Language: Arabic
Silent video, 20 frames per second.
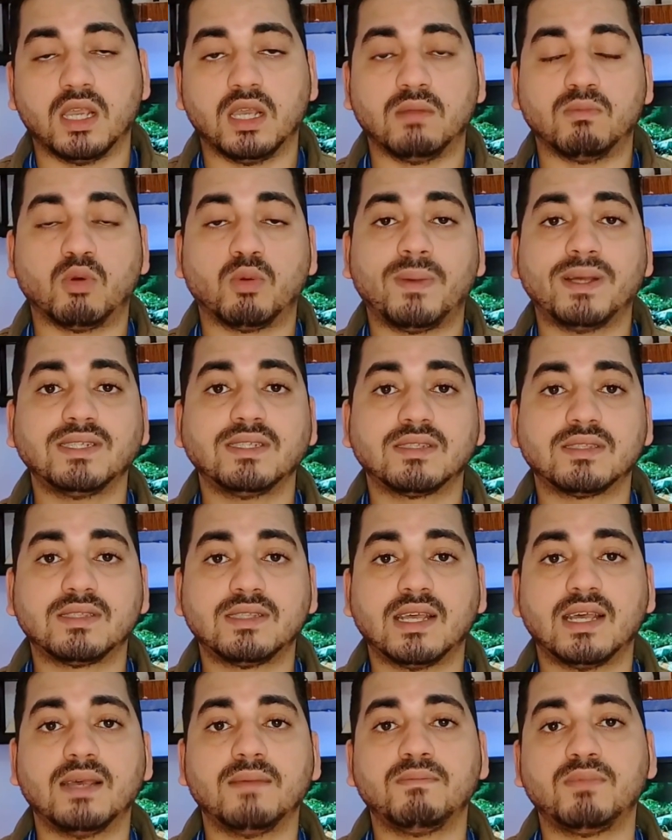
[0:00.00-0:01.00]
المبرد
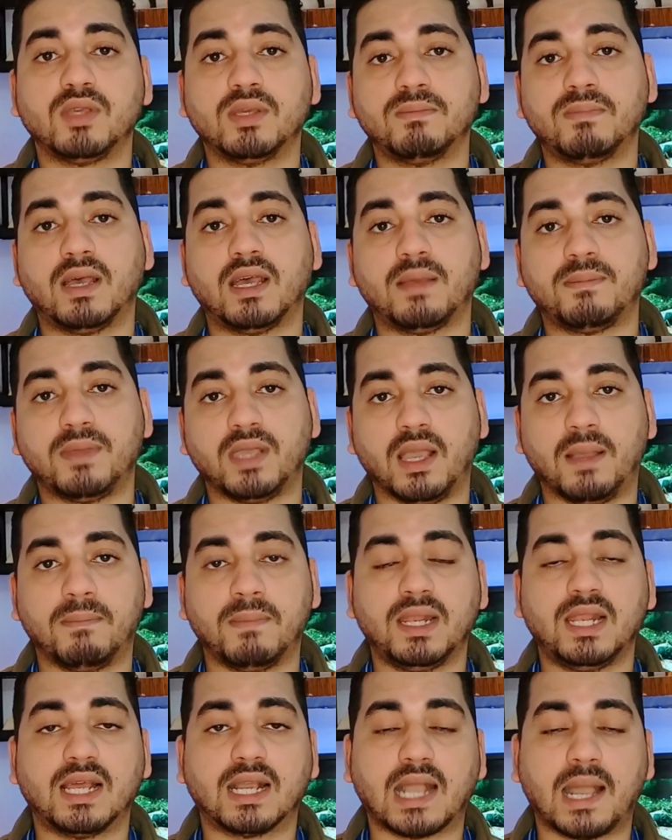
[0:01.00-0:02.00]
ده بيبقى
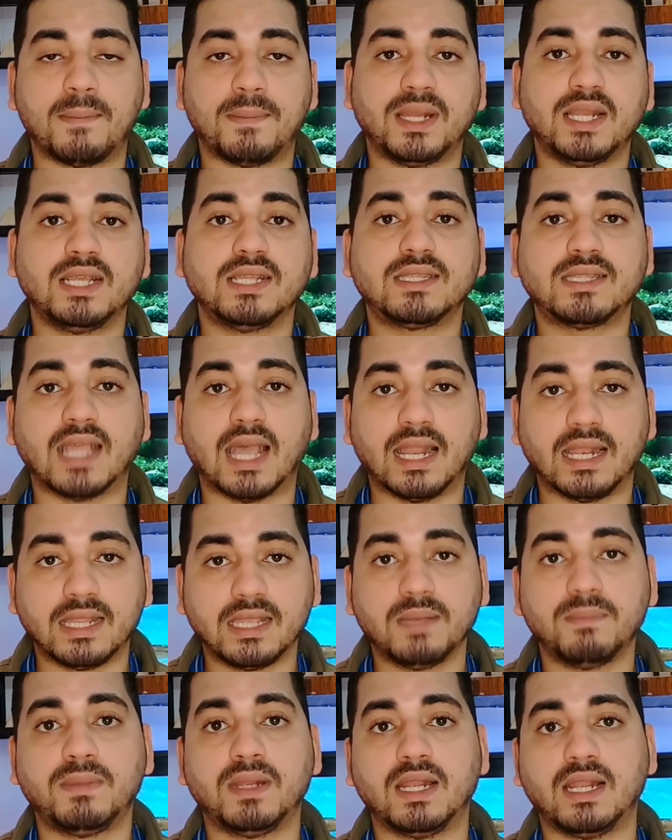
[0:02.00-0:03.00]
بيعمل لك عمليه
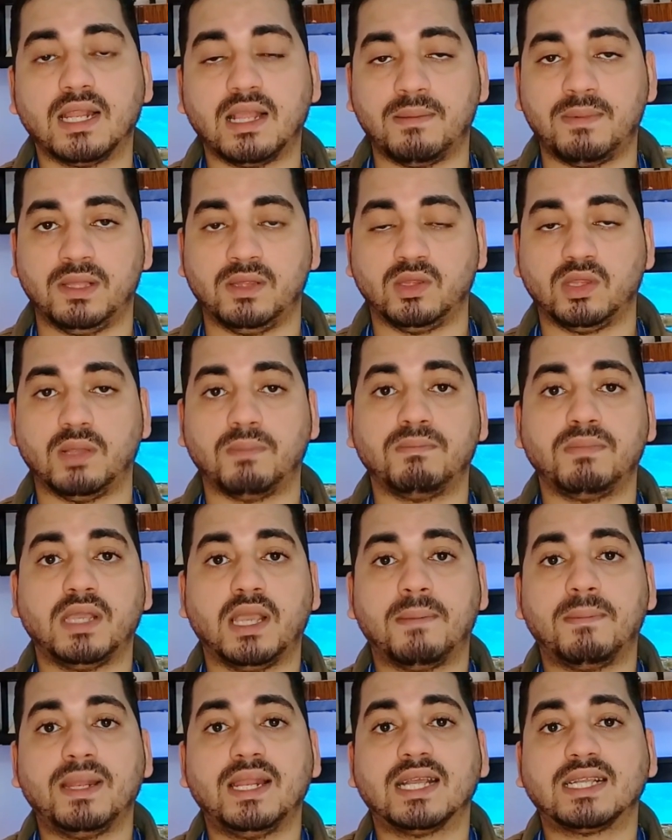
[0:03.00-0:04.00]
تقليب للبن طب
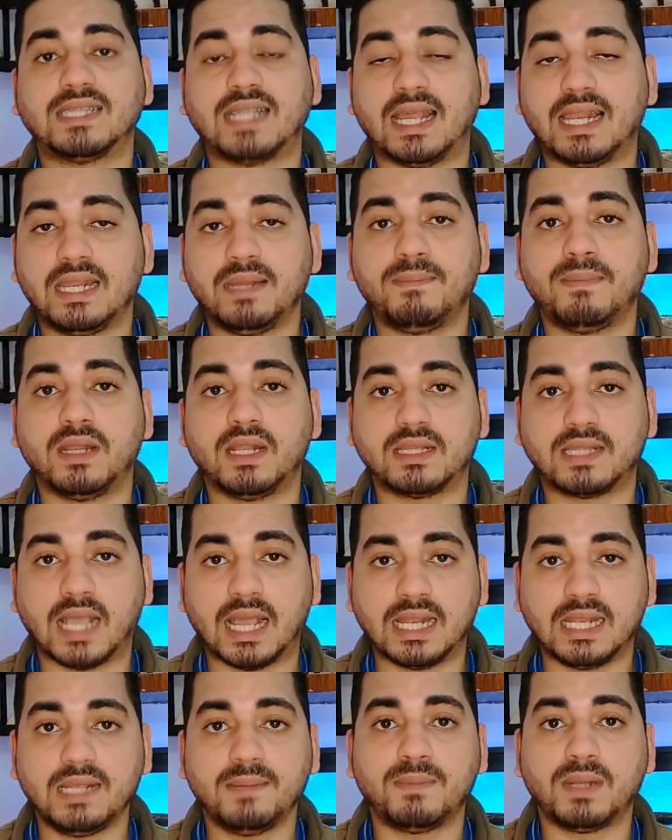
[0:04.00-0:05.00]
بيعمل لك تقليب
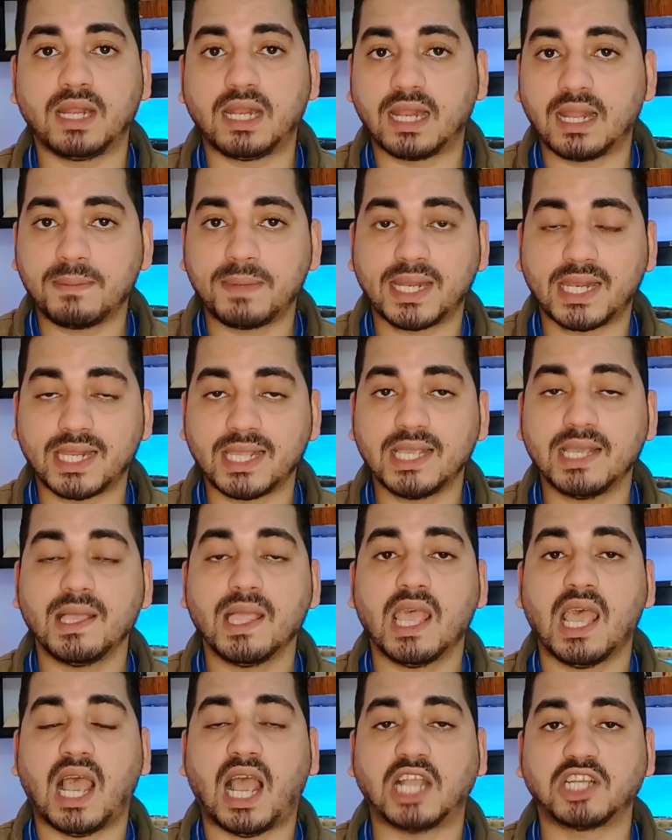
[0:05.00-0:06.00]
تقليب للبن ليه
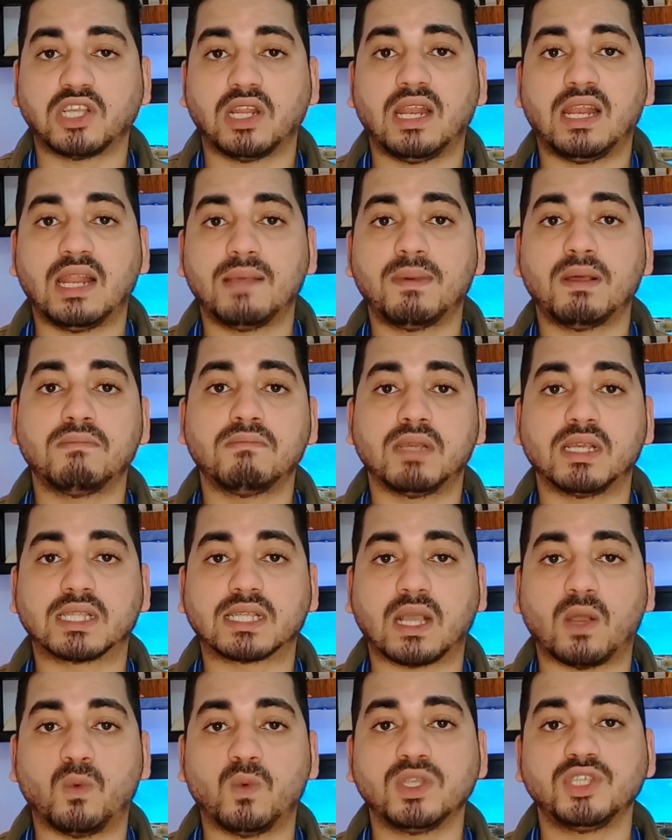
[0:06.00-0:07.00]
عشان اللبن ما
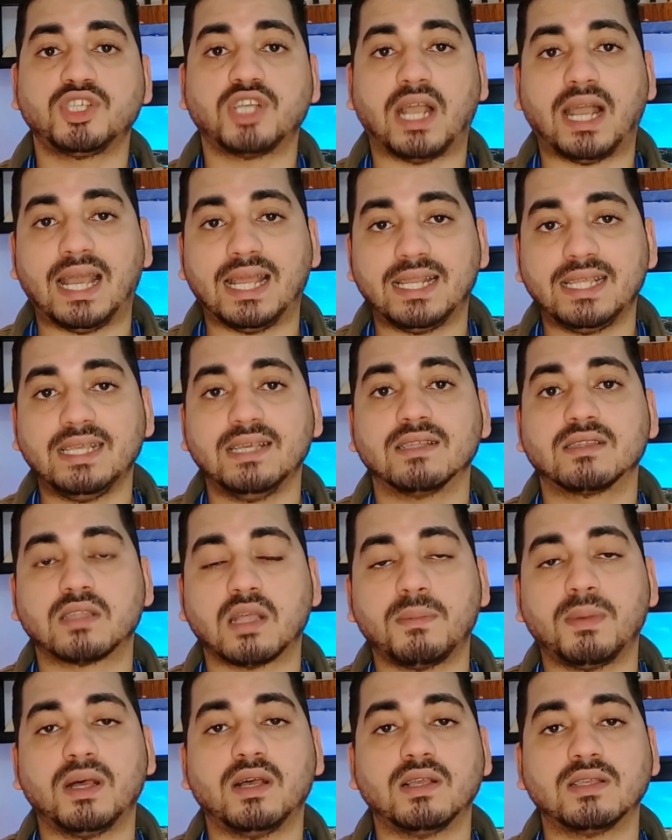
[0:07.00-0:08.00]
يتكونش عليه
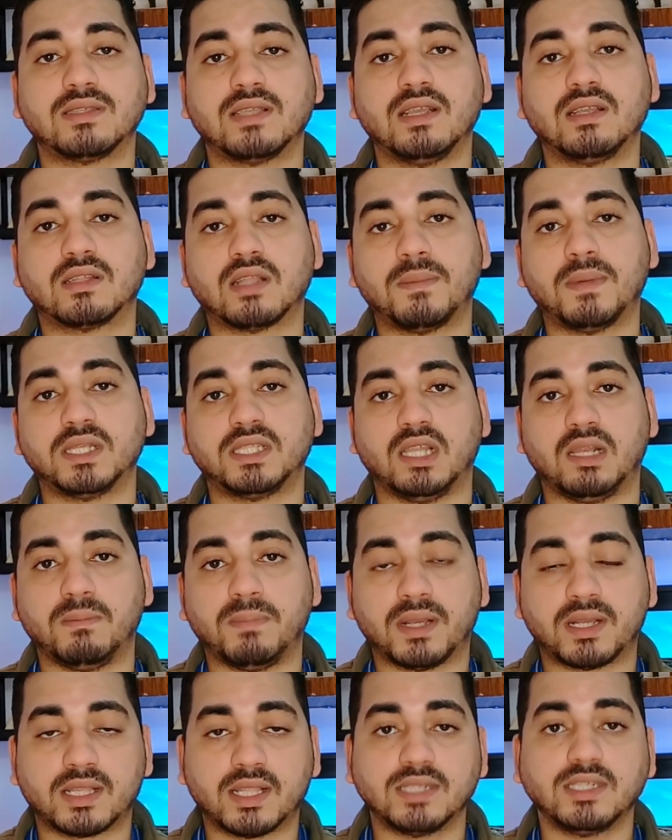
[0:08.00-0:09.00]
طبقه زي طبقه
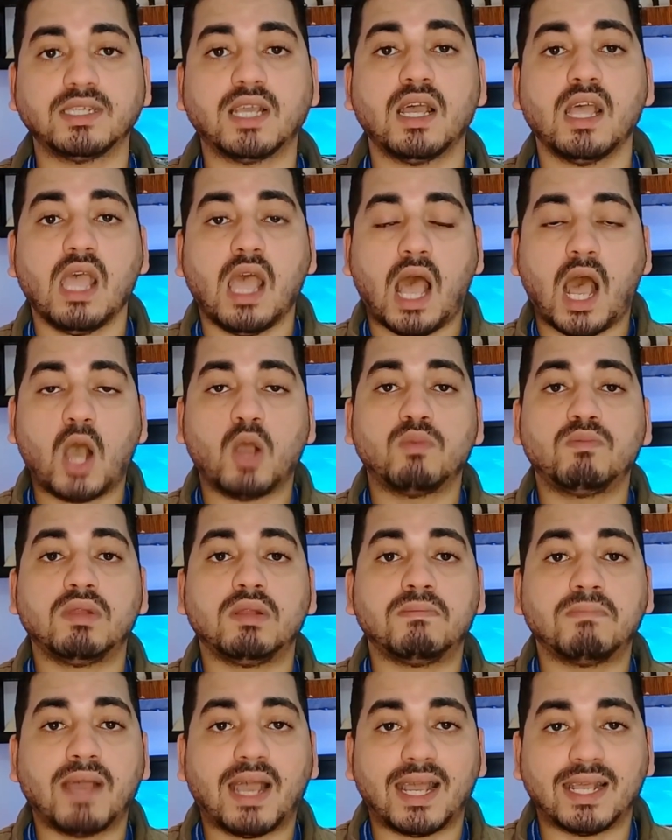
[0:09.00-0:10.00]
البكتيريا او
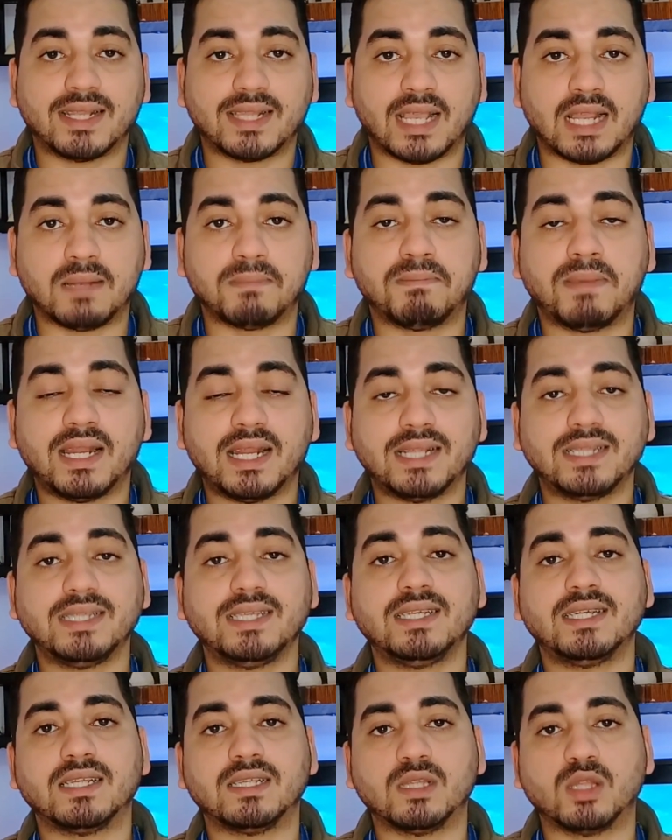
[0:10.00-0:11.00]
بالمعنى
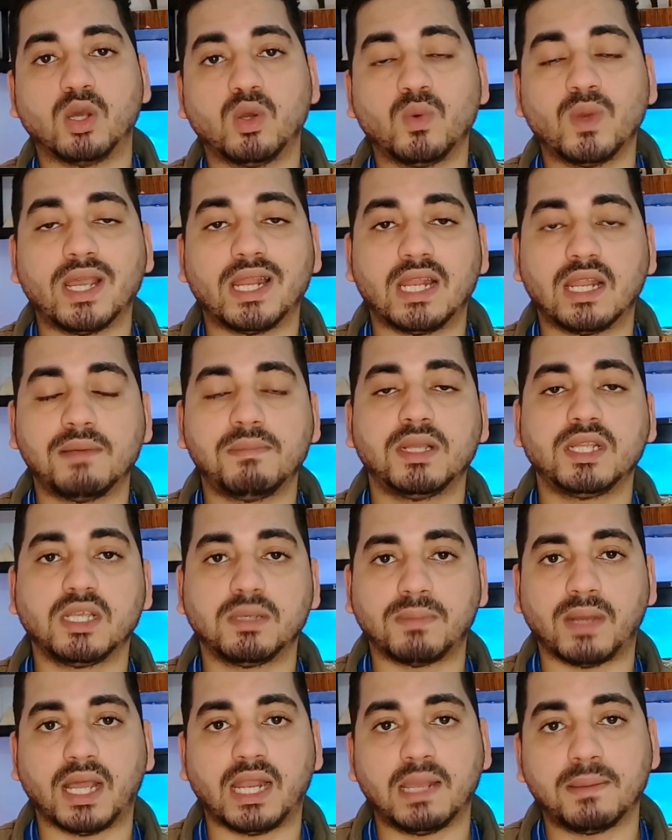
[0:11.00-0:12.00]
البلدي ان هو اللبن
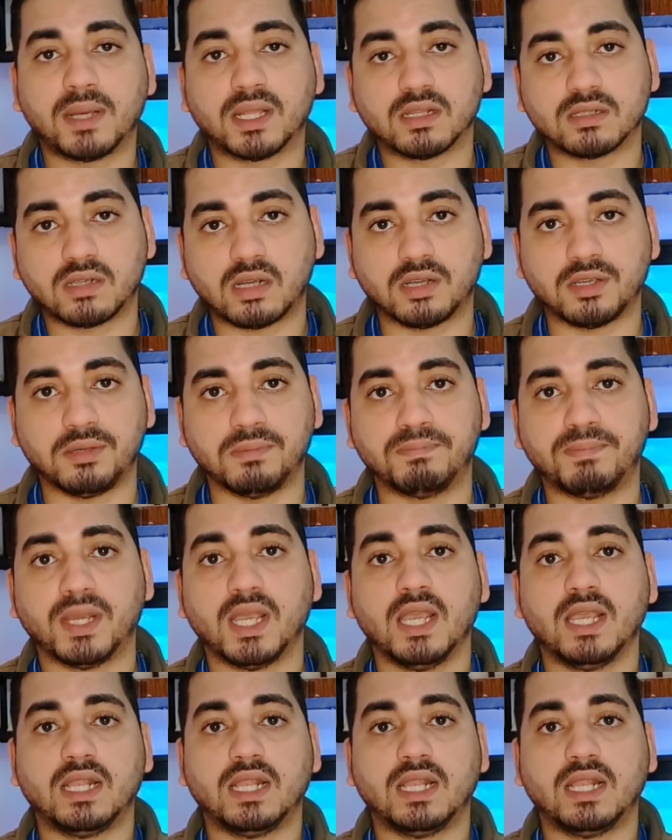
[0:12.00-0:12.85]
يبقى لبن رايب